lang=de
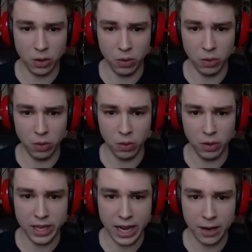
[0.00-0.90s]

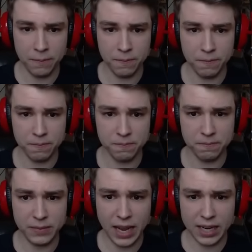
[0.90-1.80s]
oh ja.
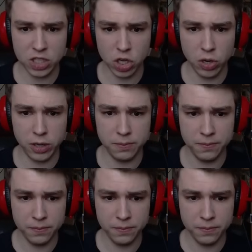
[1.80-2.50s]
Dankeschön.